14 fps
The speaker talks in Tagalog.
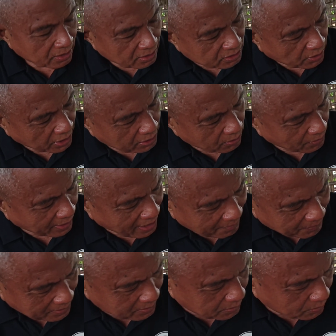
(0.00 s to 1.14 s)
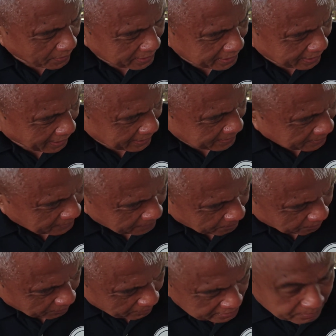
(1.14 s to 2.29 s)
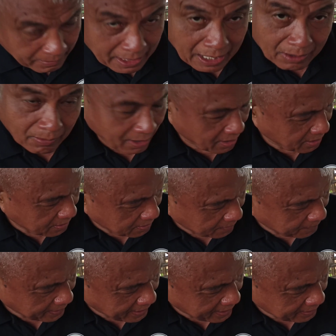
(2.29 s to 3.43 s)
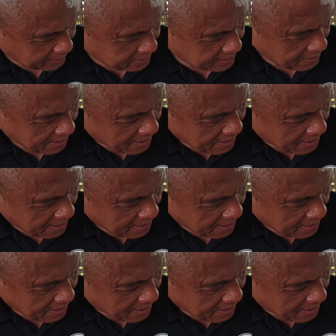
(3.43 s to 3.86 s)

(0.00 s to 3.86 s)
So itong 11 to 20 ngayon, mas malawak ang coverage.